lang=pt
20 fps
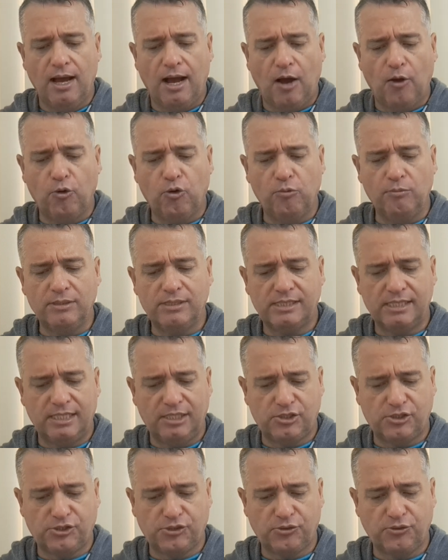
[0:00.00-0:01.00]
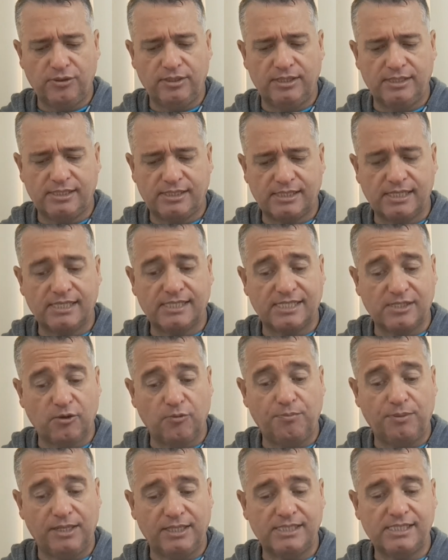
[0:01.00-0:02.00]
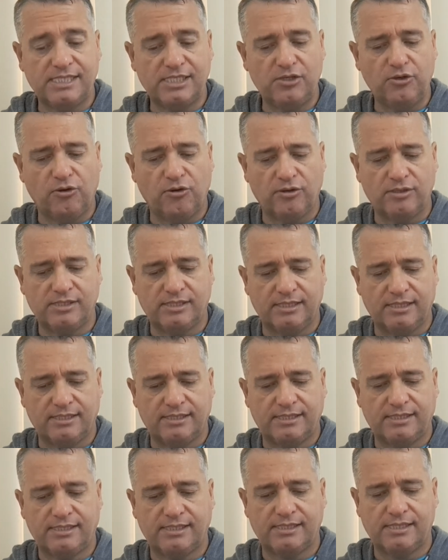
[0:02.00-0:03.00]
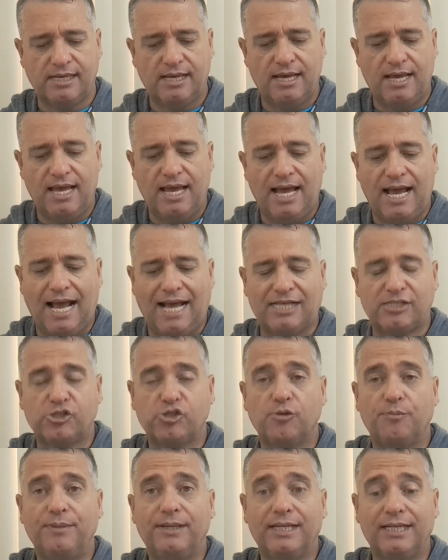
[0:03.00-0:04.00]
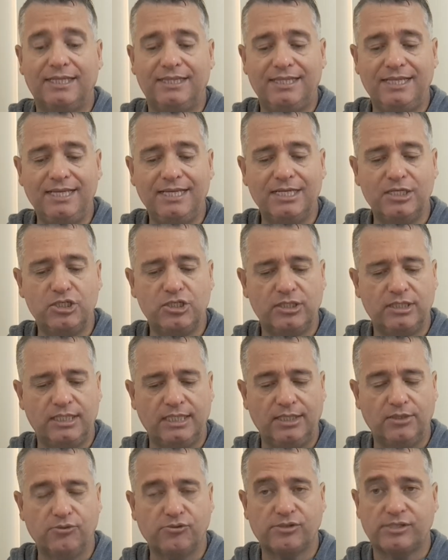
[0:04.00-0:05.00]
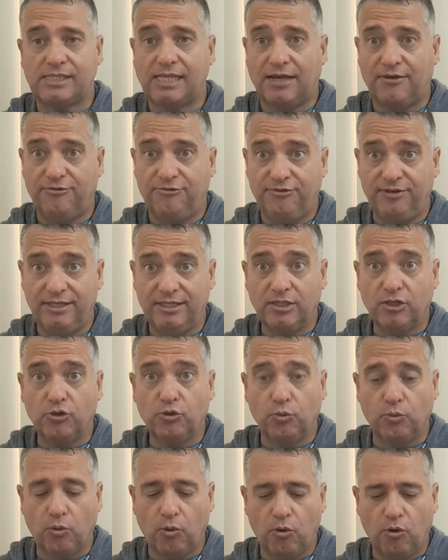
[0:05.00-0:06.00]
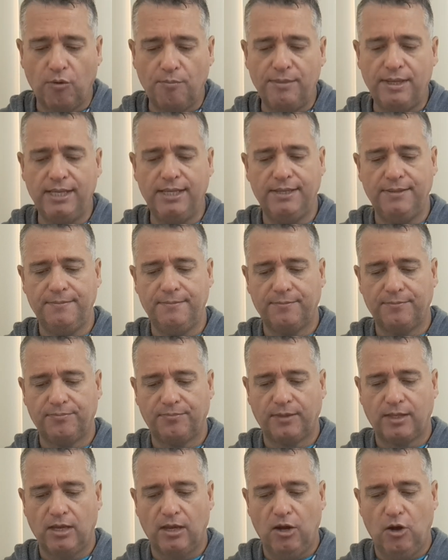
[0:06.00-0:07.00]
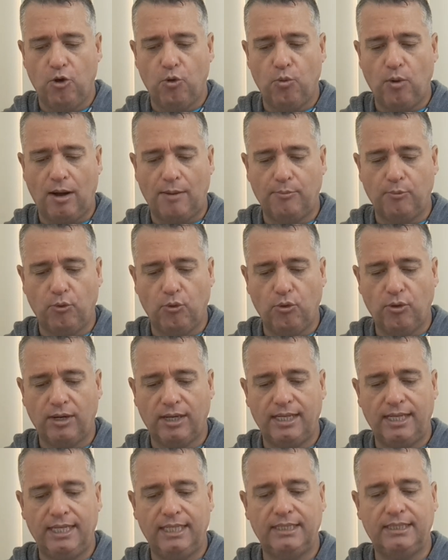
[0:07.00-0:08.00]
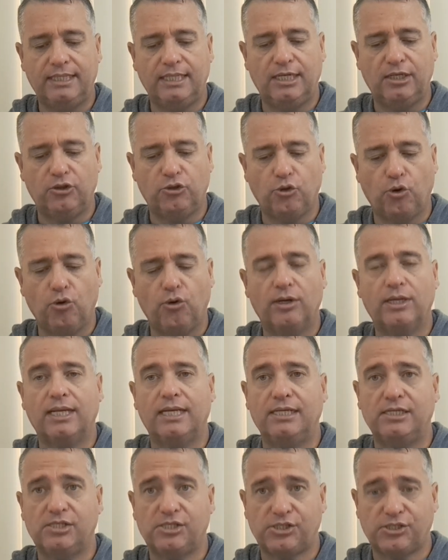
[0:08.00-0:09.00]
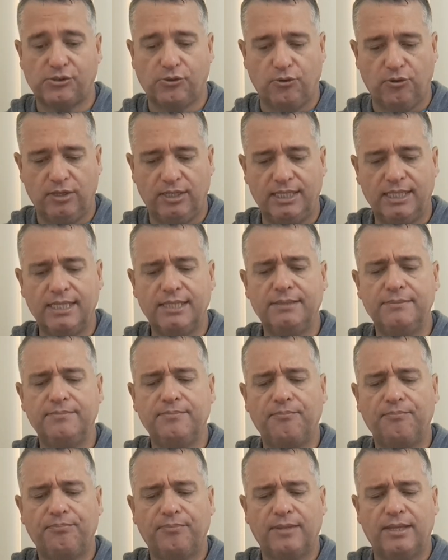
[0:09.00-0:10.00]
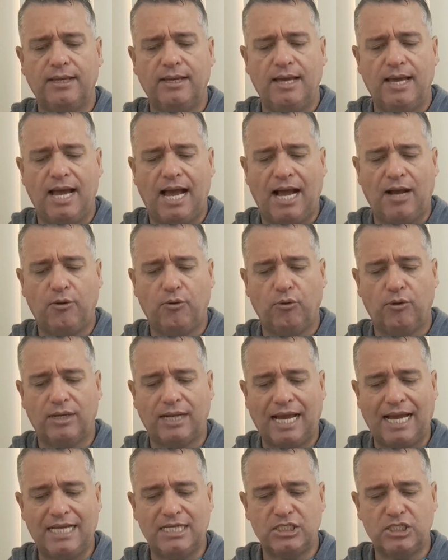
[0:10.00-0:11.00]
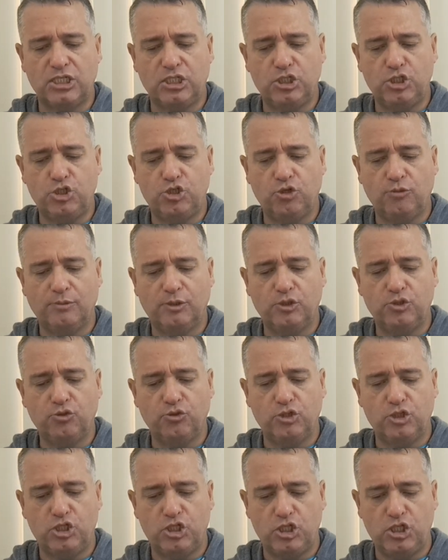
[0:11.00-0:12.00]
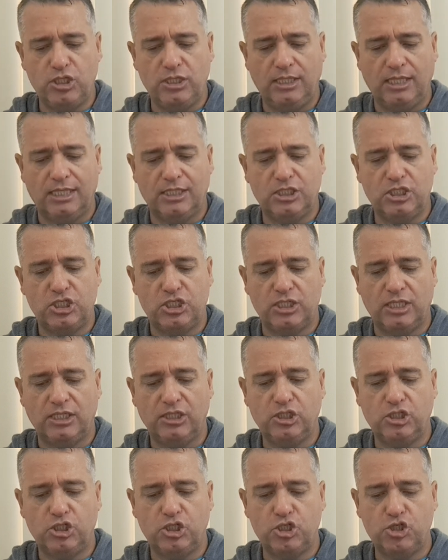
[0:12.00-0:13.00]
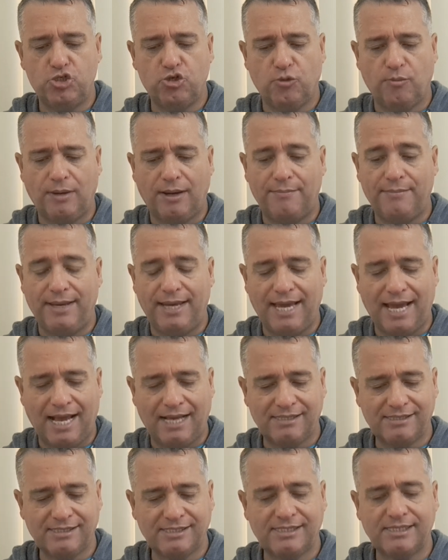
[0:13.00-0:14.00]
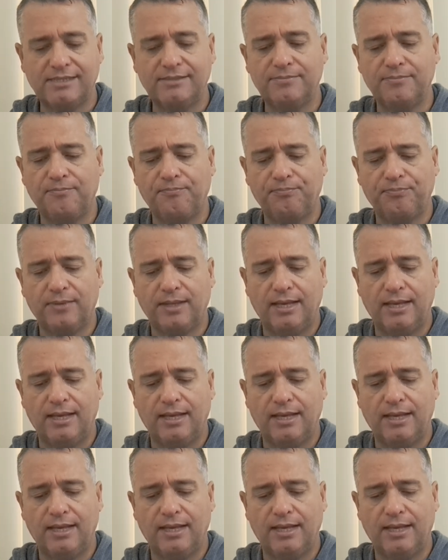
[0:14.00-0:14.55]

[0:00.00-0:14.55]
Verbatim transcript: Algumas lições são preciosas: a soberania de Deus na vida do homem, o amor entre nora e sogra, a coragem de uma judia diante de uma ameaça,